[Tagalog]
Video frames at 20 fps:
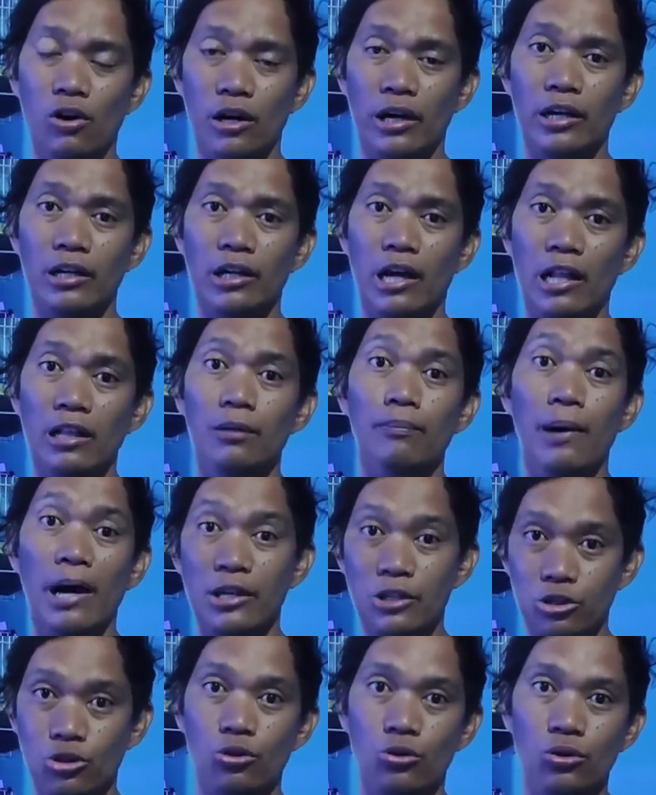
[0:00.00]
Okay,
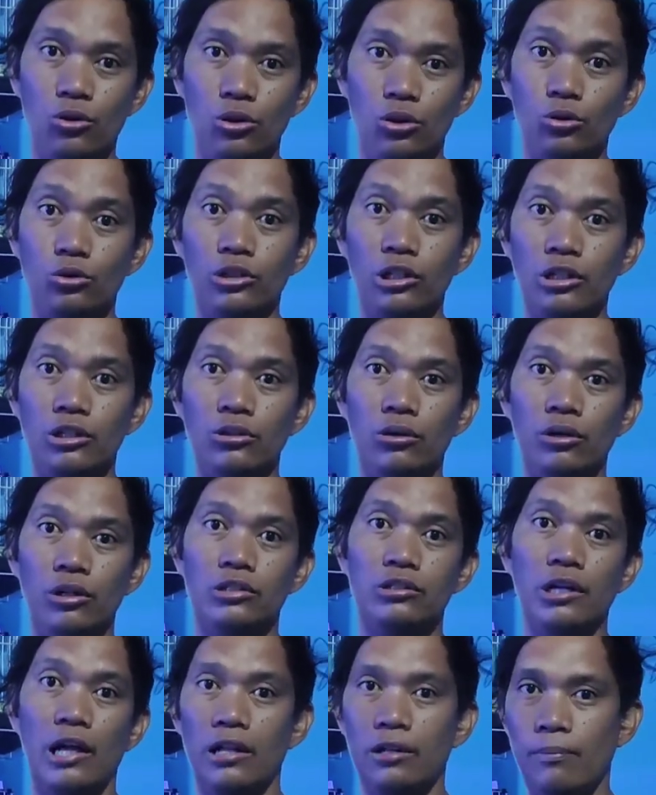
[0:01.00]
albino. Lutino
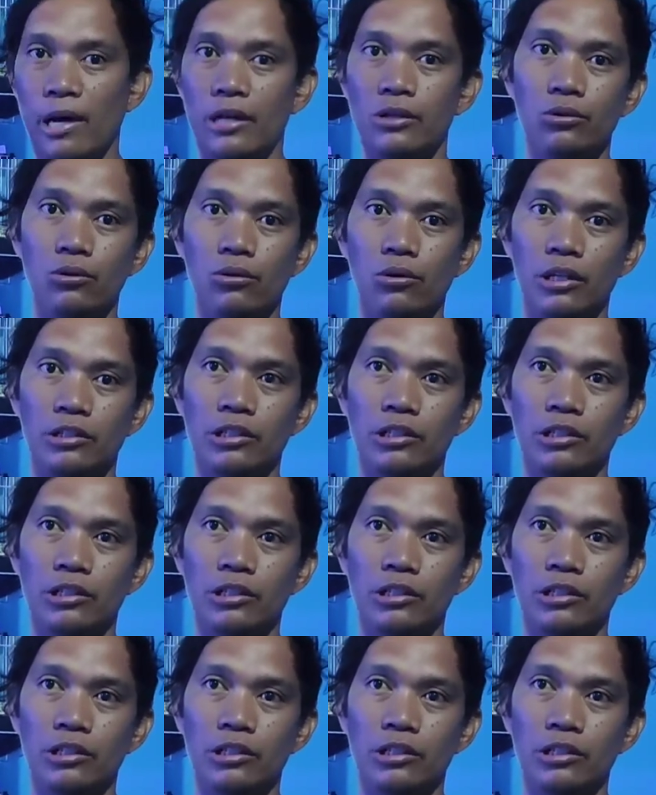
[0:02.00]
is albino.